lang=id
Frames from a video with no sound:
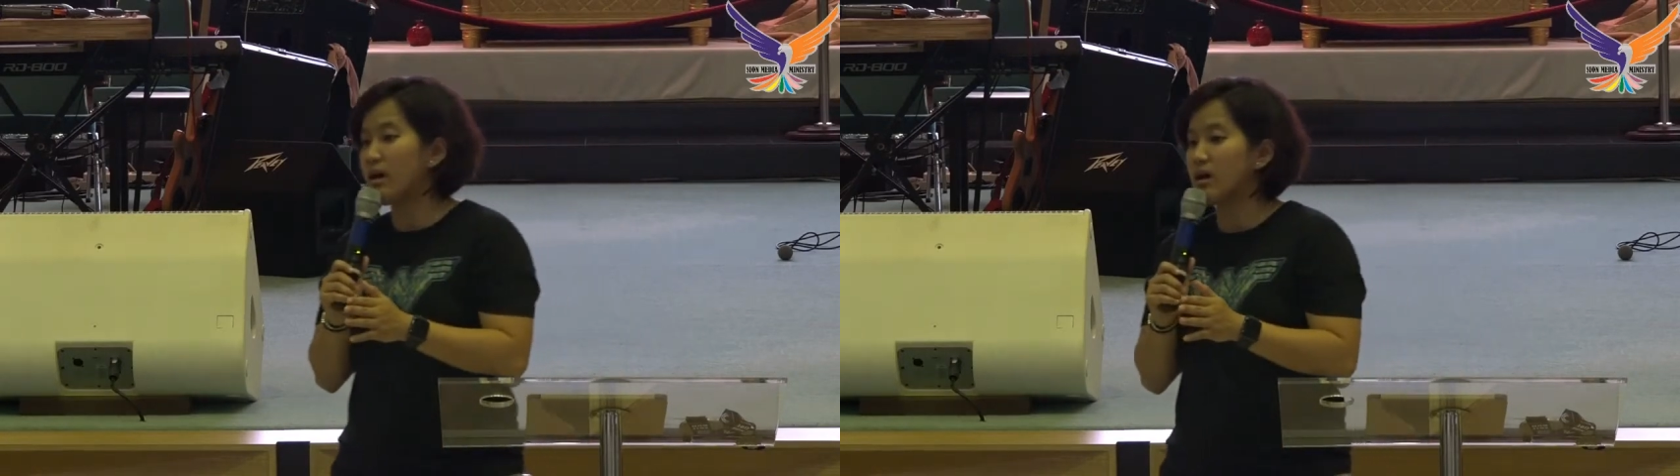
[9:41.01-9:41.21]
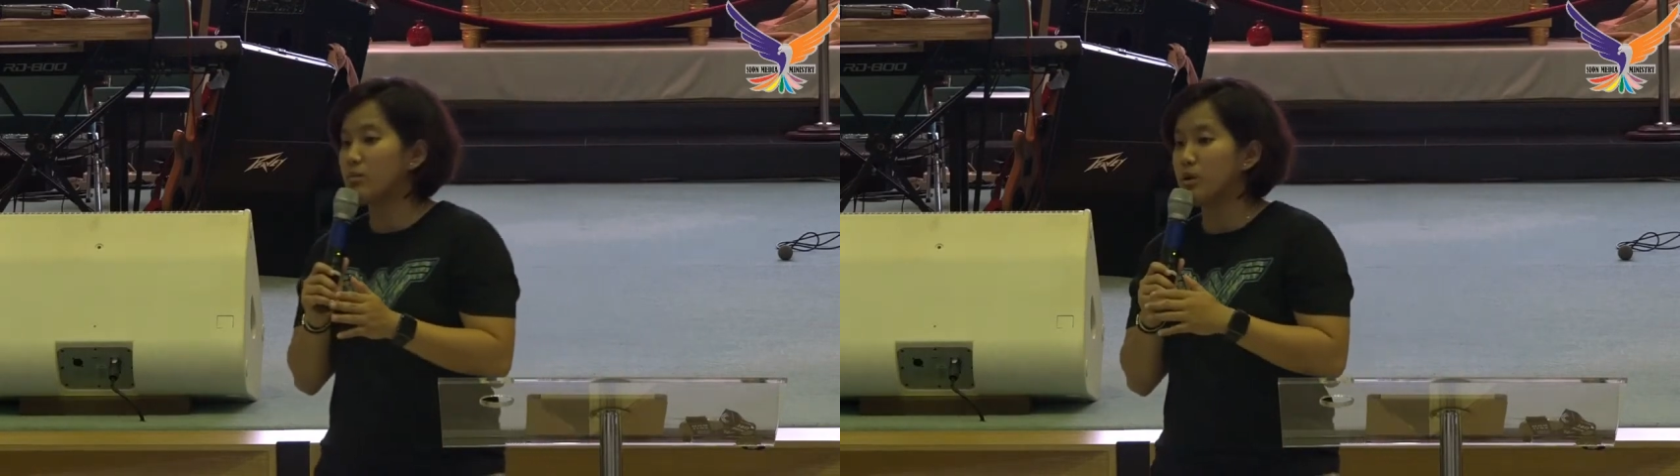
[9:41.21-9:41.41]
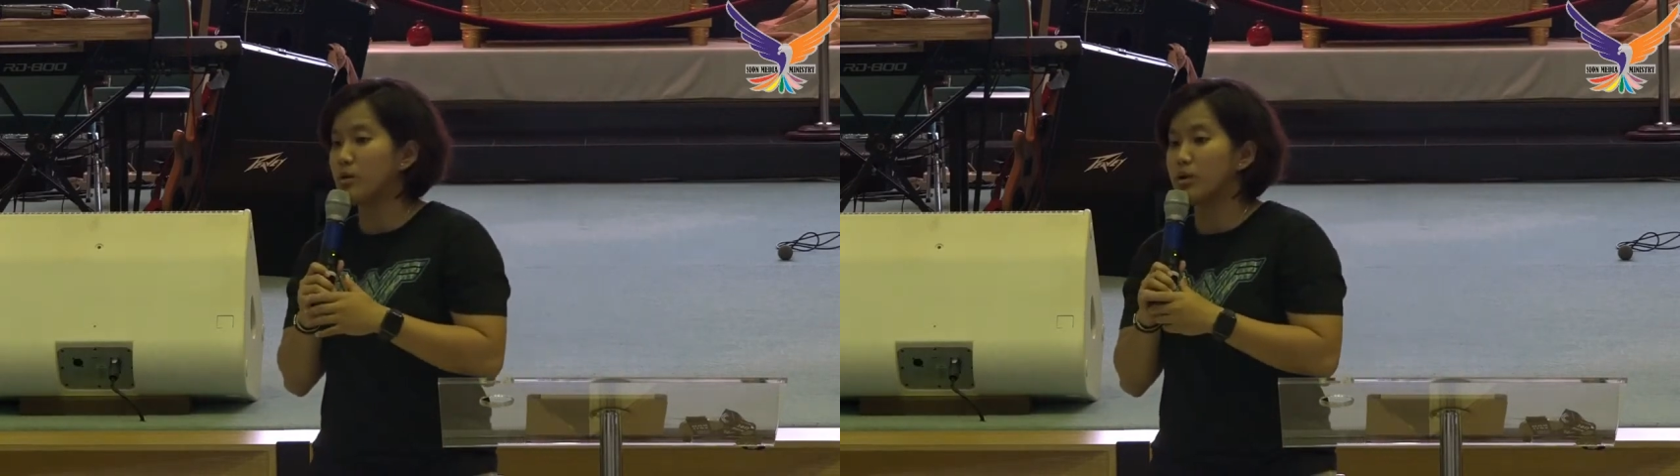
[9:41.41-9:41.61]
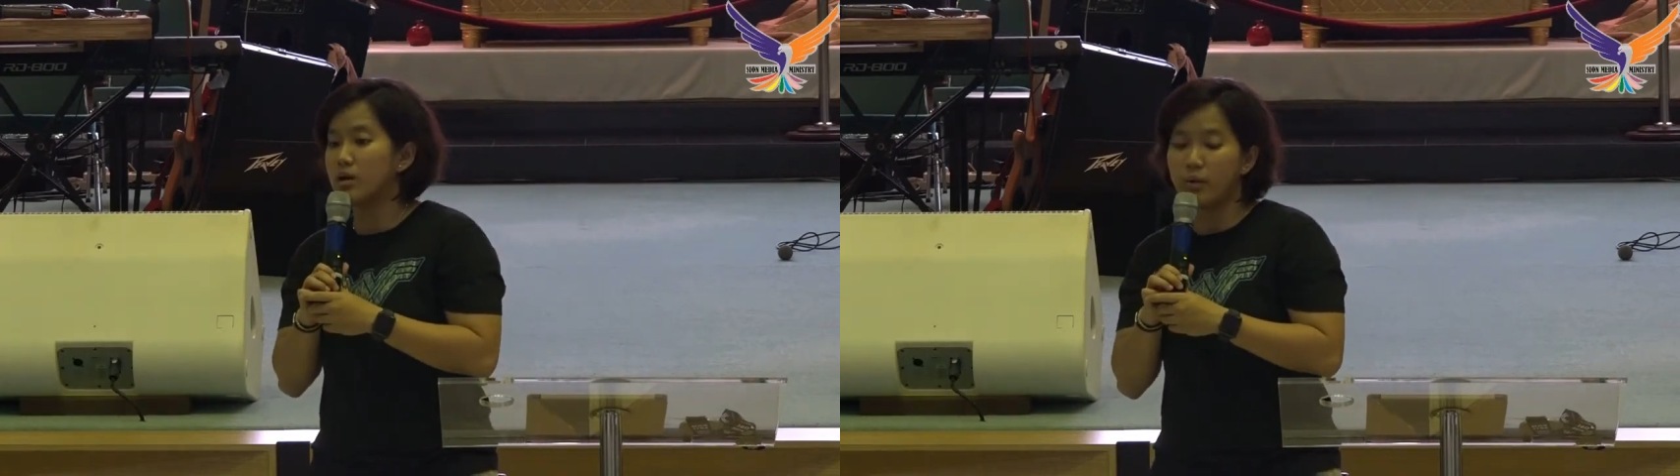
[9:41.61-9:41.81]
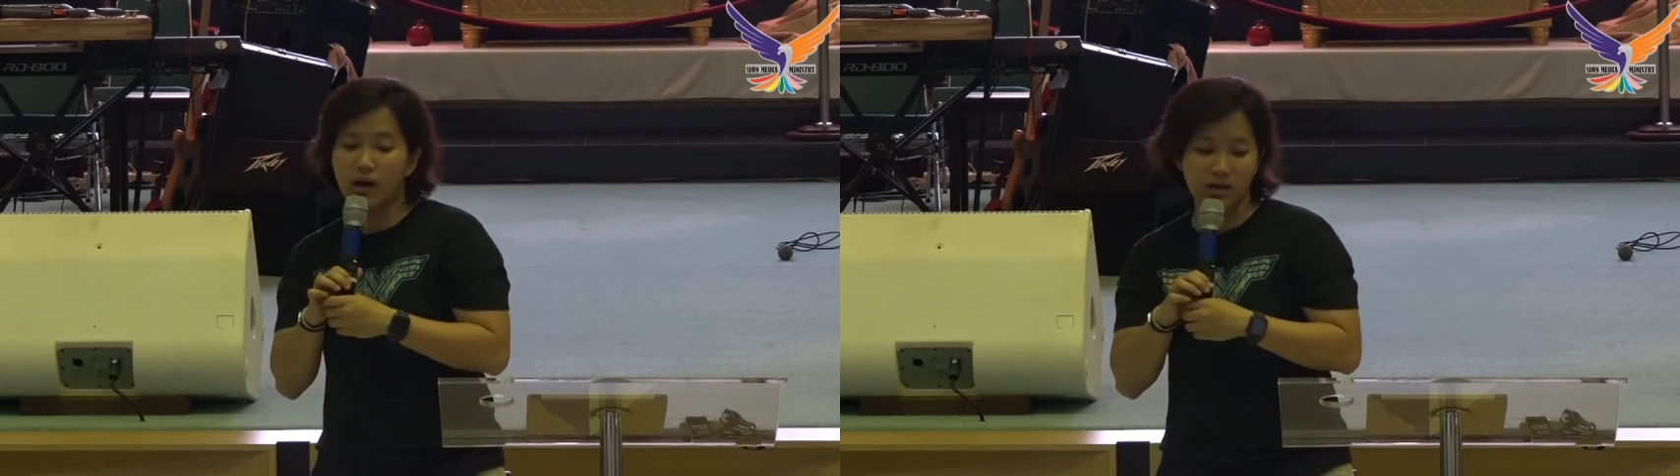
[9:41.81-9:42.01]
akan
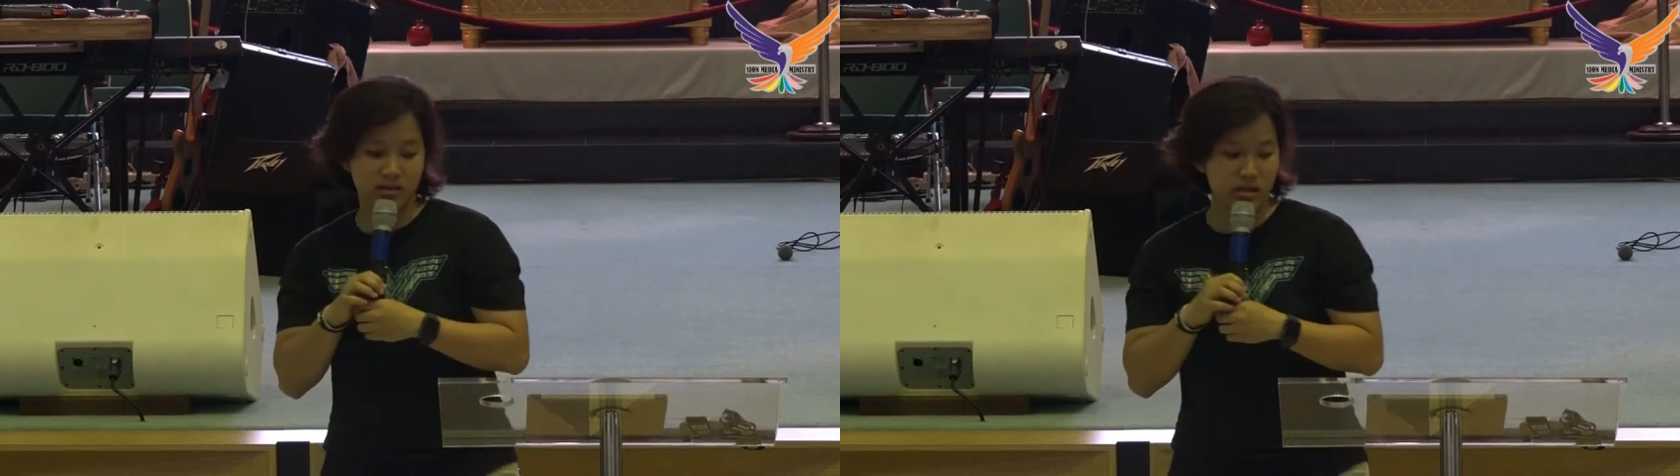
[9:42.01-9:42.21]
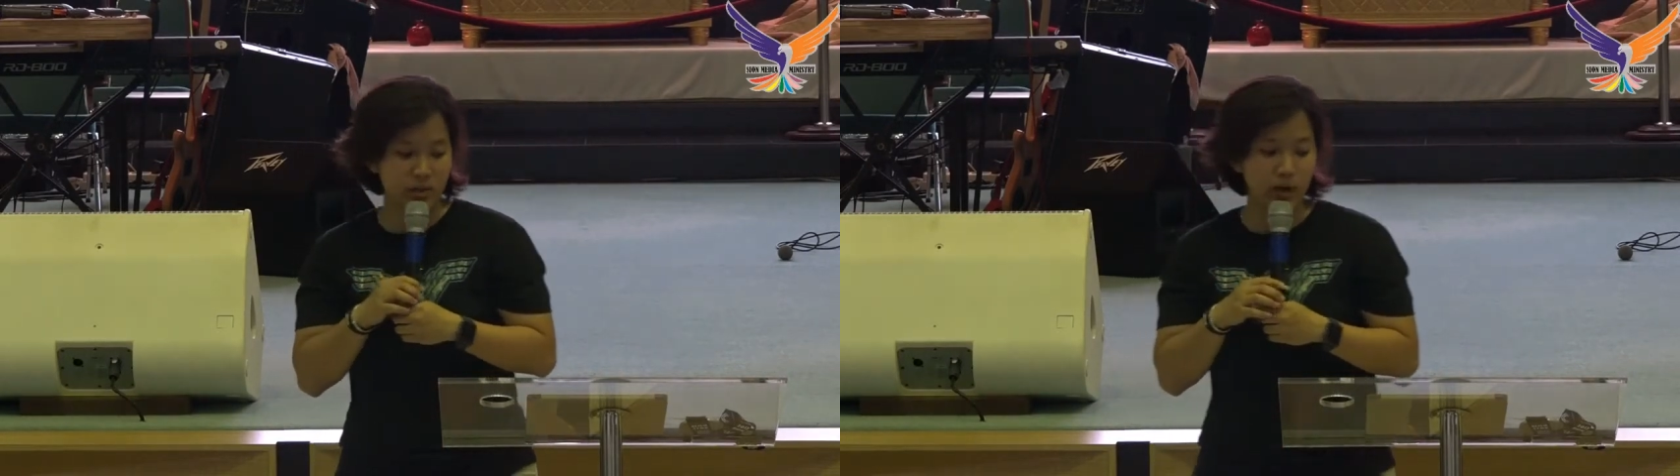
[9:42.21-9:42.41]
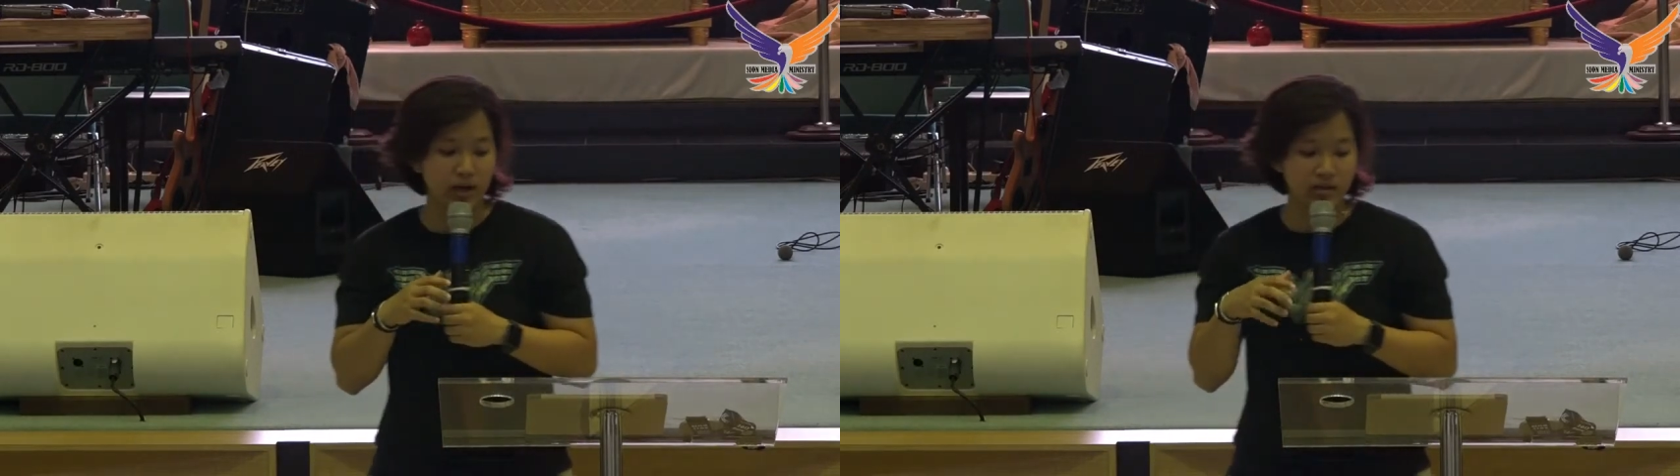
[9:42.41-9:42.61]
benar-benar bahas gimana